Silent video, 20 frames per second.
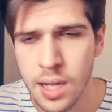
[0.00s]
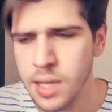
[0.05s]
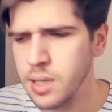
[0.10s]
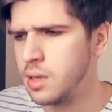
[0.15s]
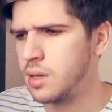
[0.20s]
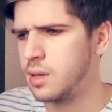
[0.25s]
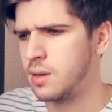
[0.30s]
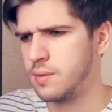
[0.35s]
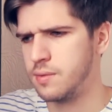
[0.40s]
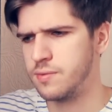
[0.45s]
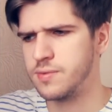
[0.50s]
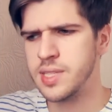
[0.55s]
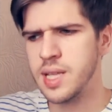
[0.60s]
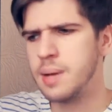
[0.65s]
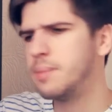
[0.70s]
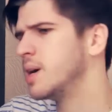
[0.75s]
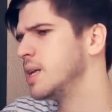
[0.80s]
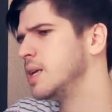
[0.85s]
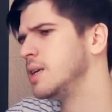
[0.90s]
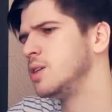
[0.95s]
Они
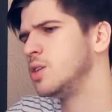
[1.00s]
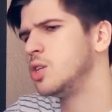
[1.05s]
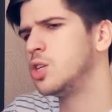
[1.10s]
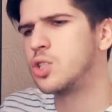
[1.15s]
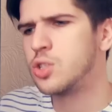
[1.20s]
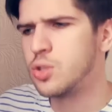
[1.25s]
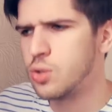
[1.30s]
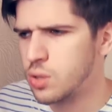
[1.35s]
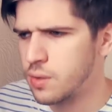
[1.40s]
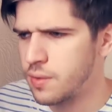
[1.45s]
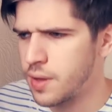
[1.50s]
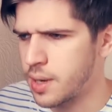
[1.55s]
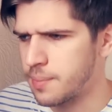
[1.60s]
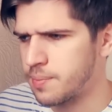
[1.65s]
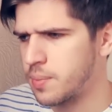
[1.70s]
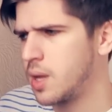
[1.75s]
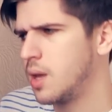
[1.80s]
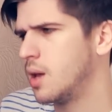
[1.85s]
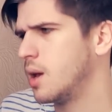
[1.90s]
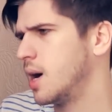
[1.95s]
взломали нижнюю дверь,